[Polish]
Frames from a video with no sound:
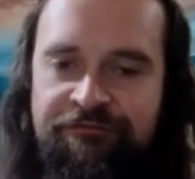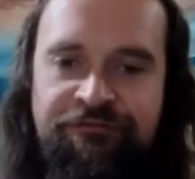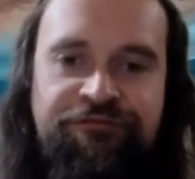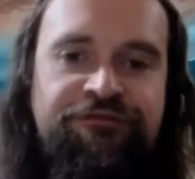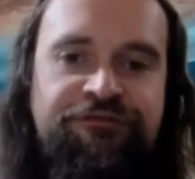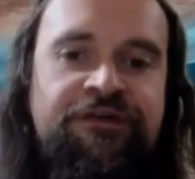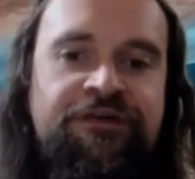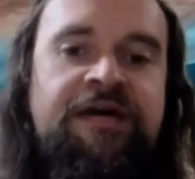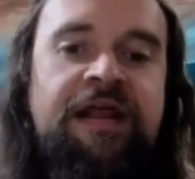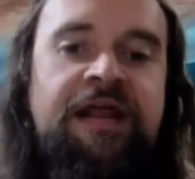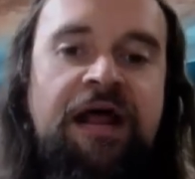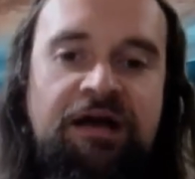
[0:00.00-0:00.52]

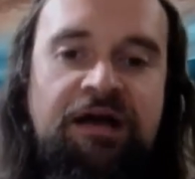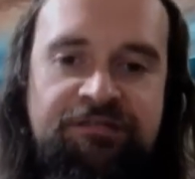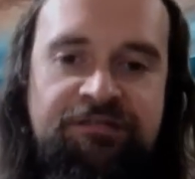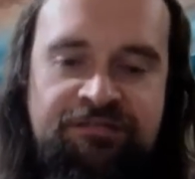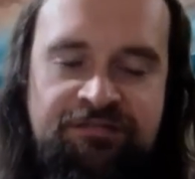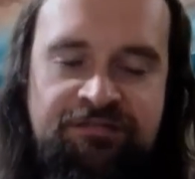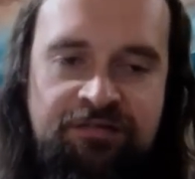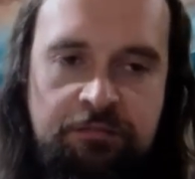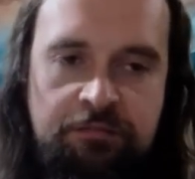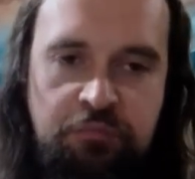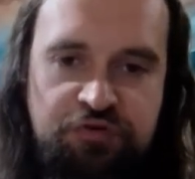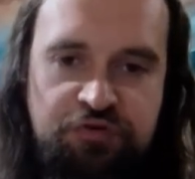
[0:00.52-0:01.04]

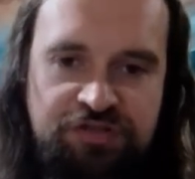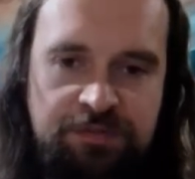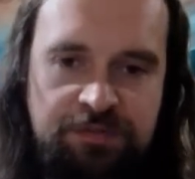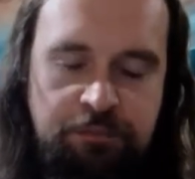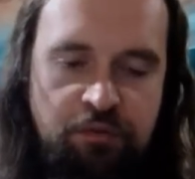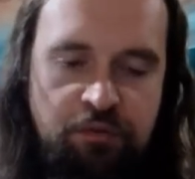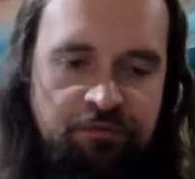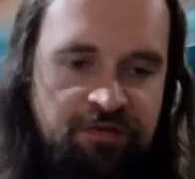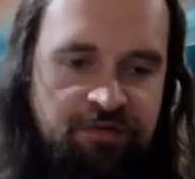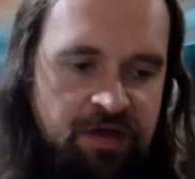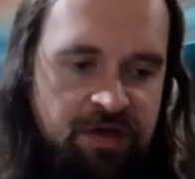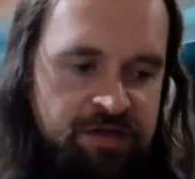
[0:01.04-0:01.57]
wyraz, można
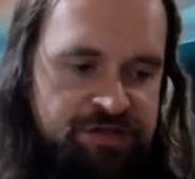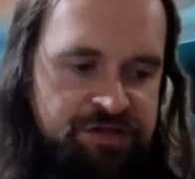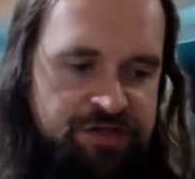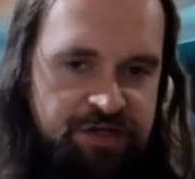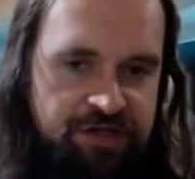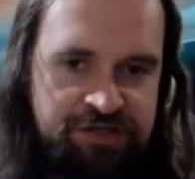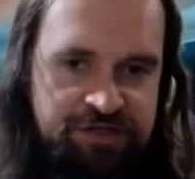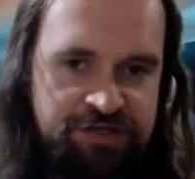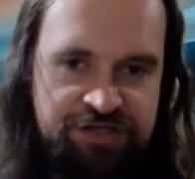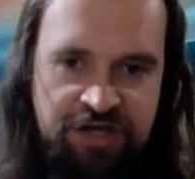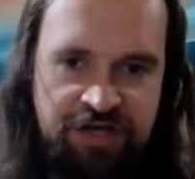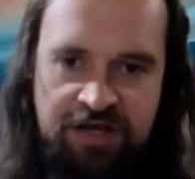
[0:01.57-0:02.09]

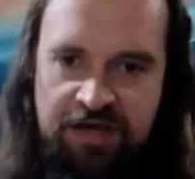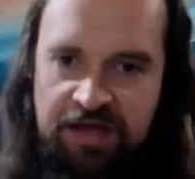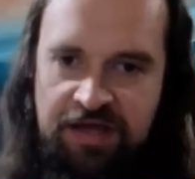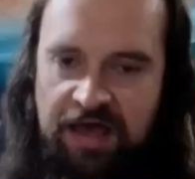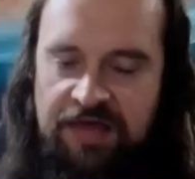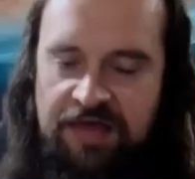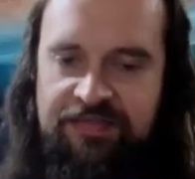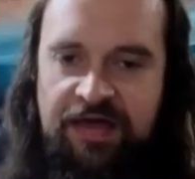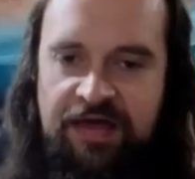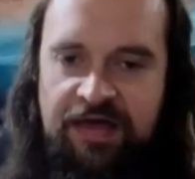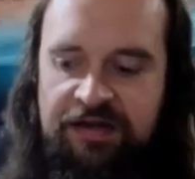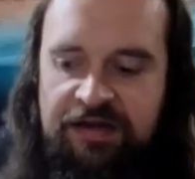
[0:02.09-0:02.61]
powiedzieć,
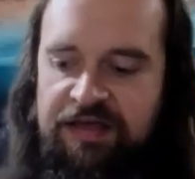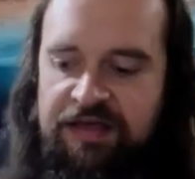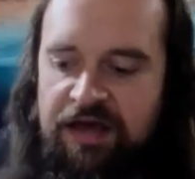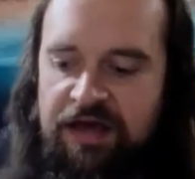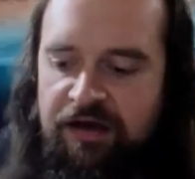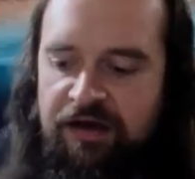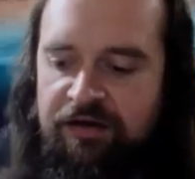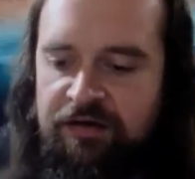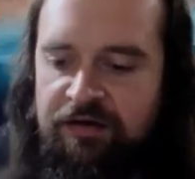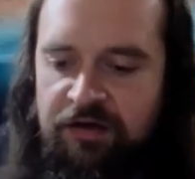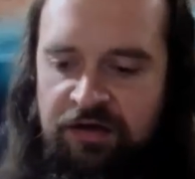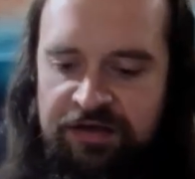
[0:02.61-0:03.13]

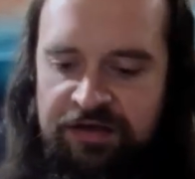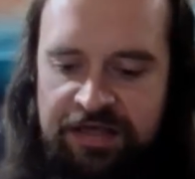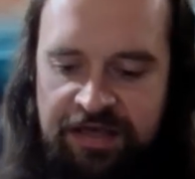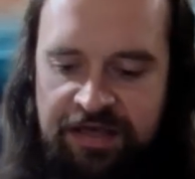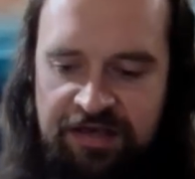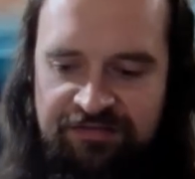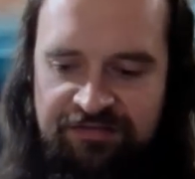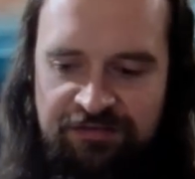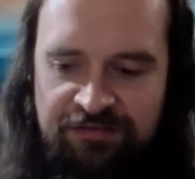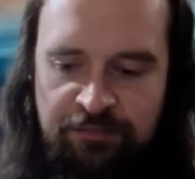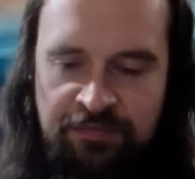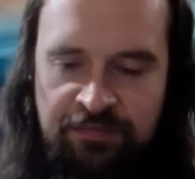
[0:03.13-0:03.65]
energia.
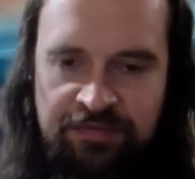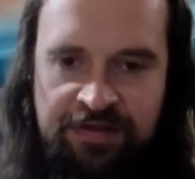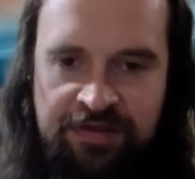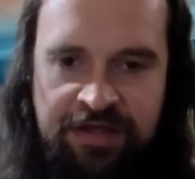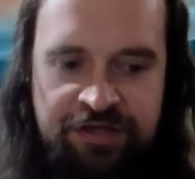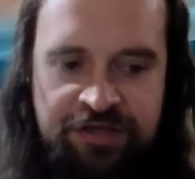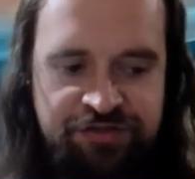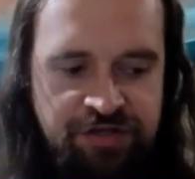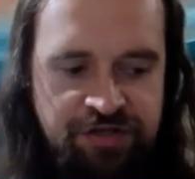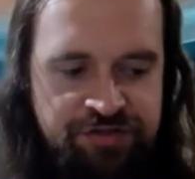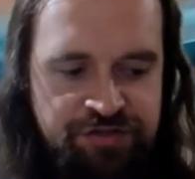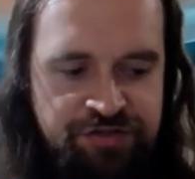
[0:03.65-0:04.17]
Ja jestem na
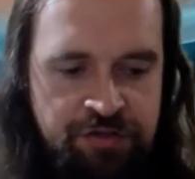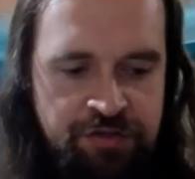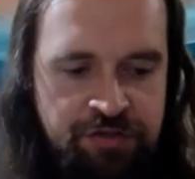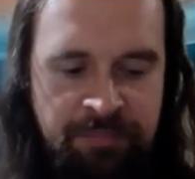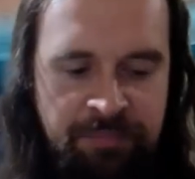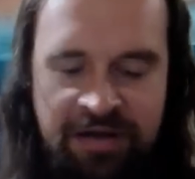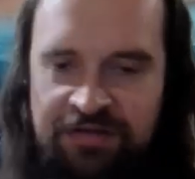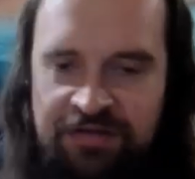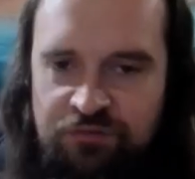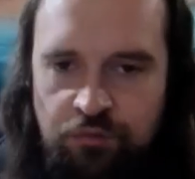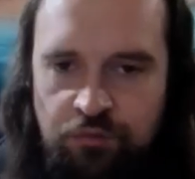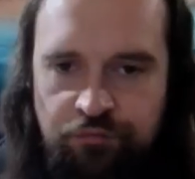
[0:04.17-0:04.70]
takie rzeczy
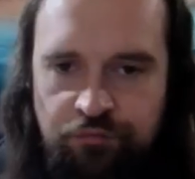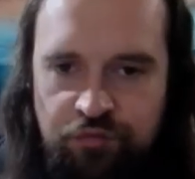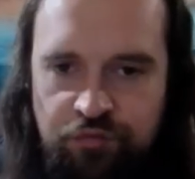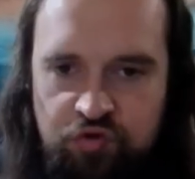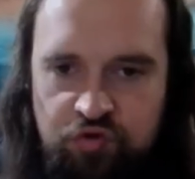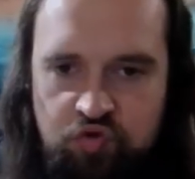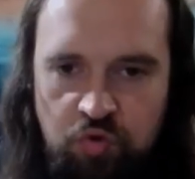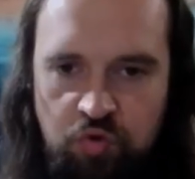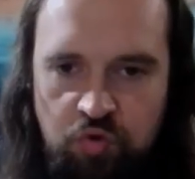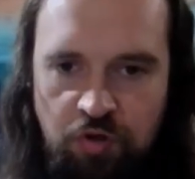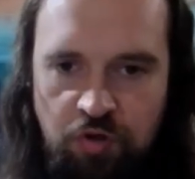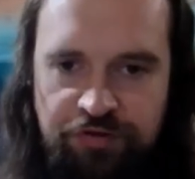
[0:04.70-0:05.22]
bardzo
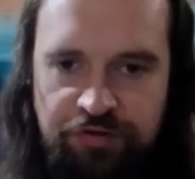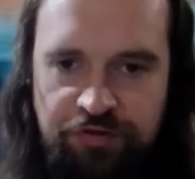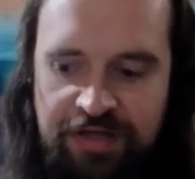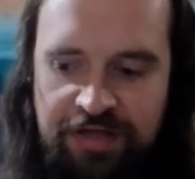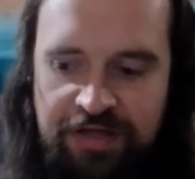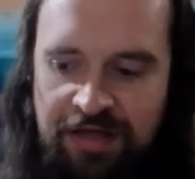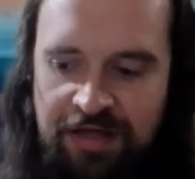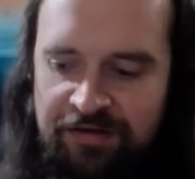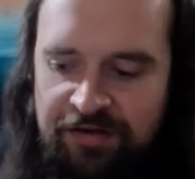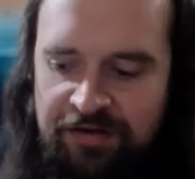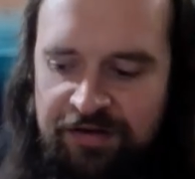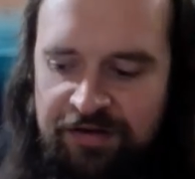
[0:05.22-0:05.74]
wyczulony.
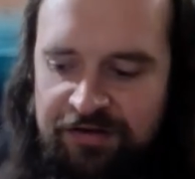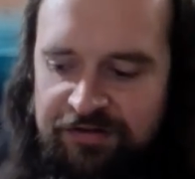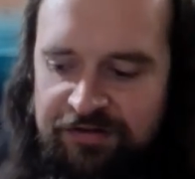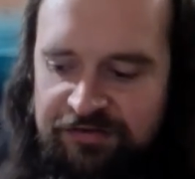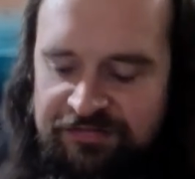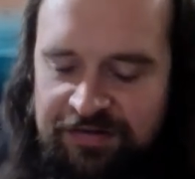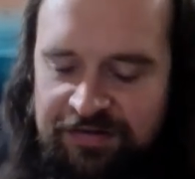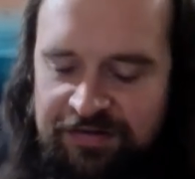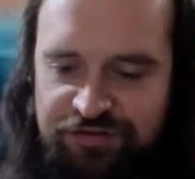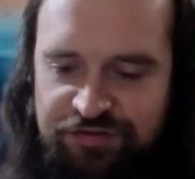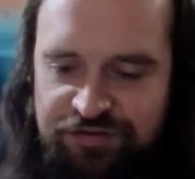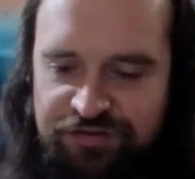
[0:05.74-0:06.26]
Ja
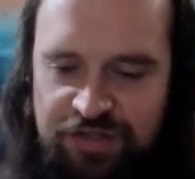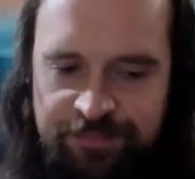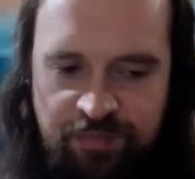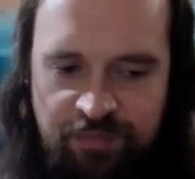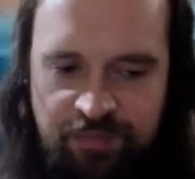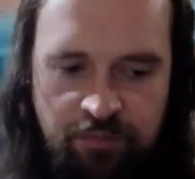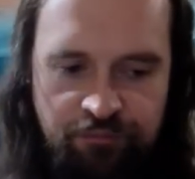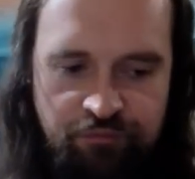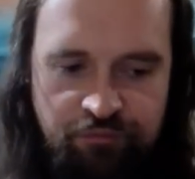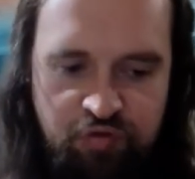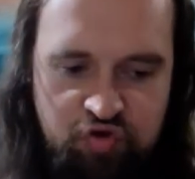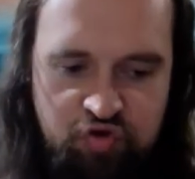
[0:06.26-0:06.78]
zawsze
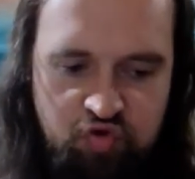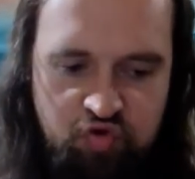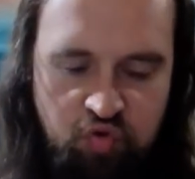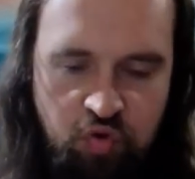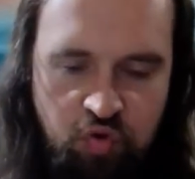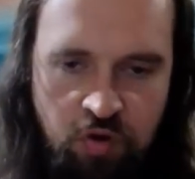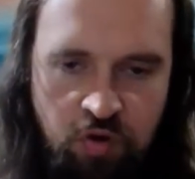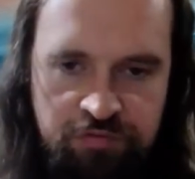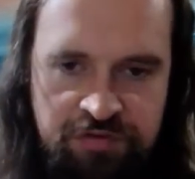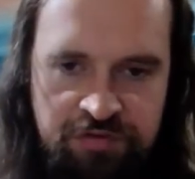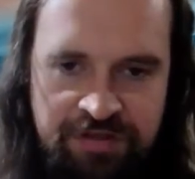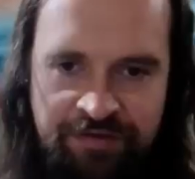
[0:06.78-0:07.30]
byłem
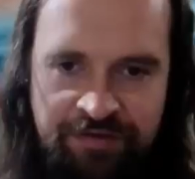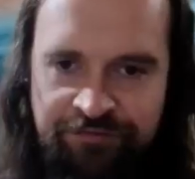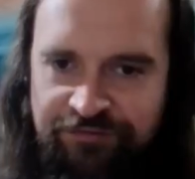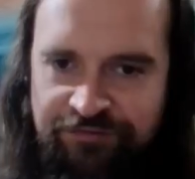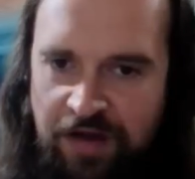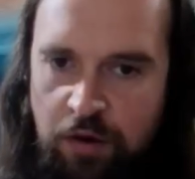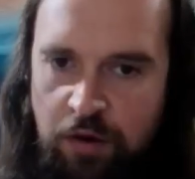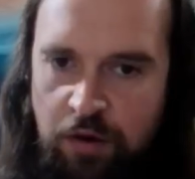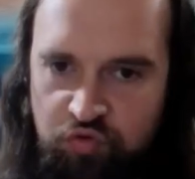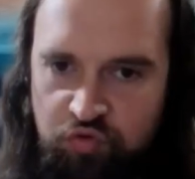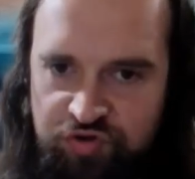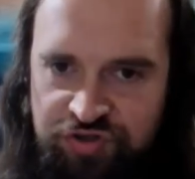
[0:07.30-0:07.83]
wyczulony na
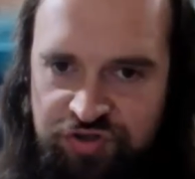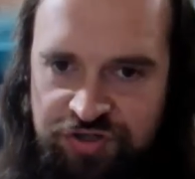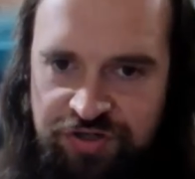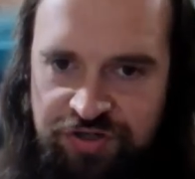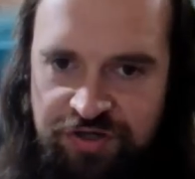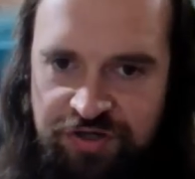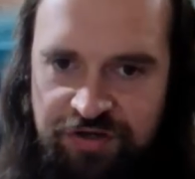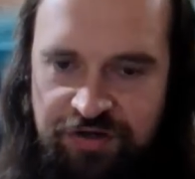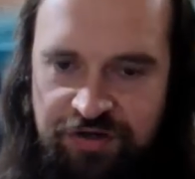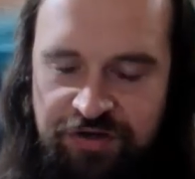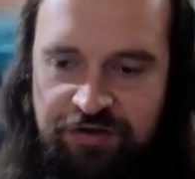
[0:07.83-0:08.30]
fałsz